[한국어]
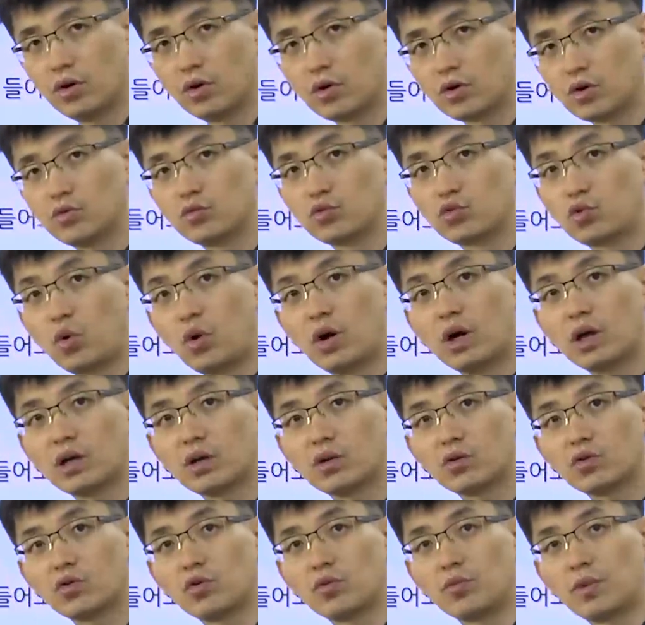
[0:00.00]
그럼
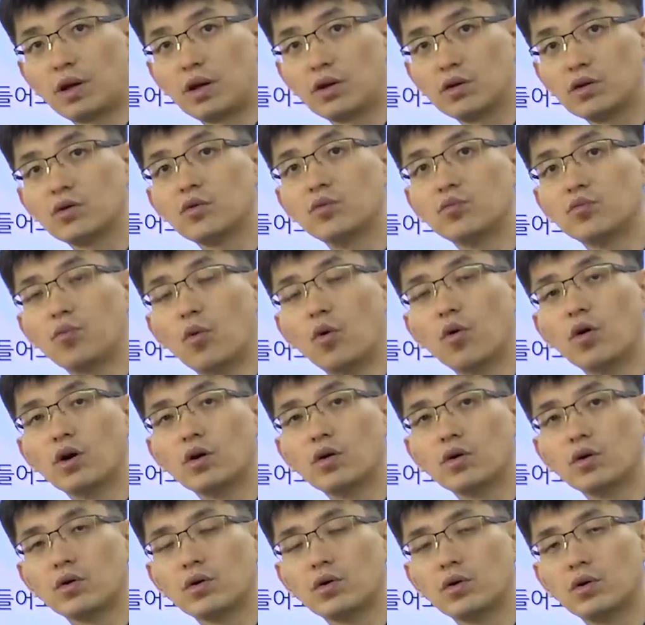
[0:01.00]
통화량이 더 많아요. 이거
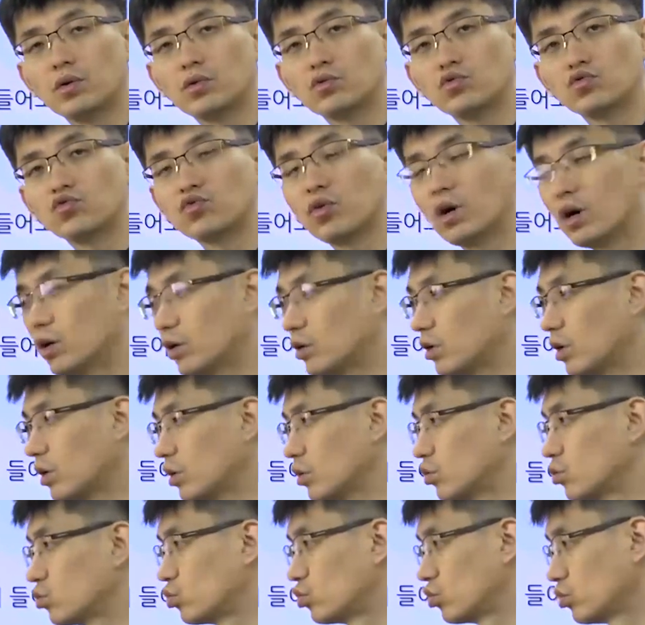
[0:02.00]
뭐예요?
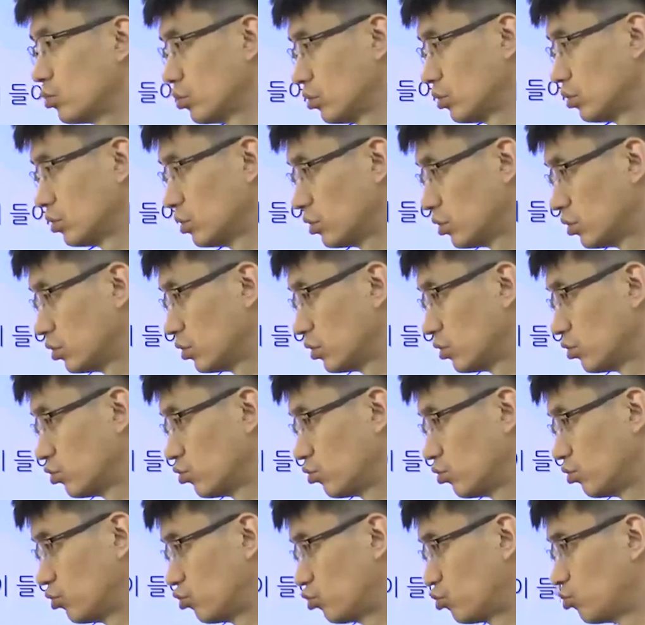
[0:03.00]
중앙은행이
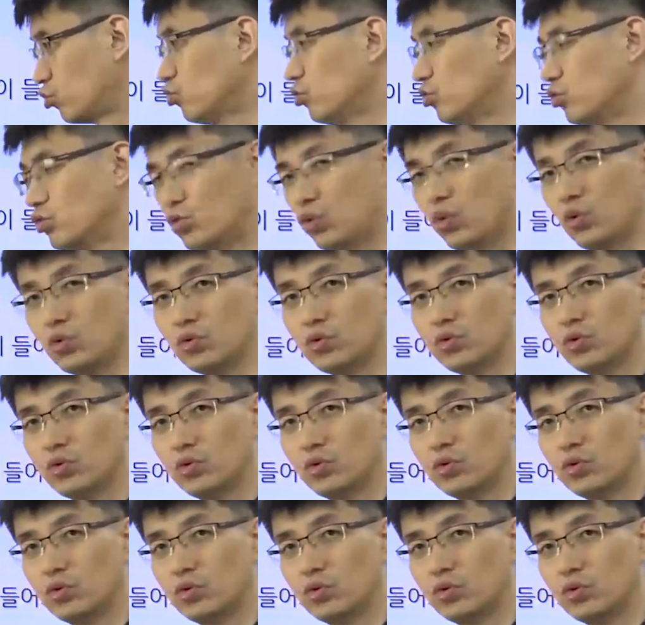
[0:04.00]
주는 돈.